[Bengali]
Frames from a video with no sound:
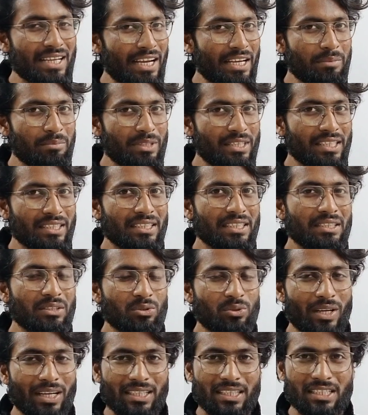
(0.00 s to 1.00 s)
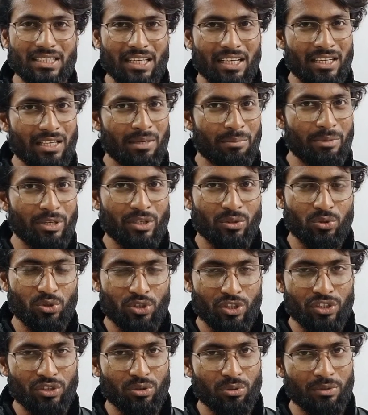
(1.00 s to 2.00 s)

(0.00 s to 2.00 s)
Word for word: নাইন বি থেকে কিন্তু একটা চার নম্বরের কোশ্চেন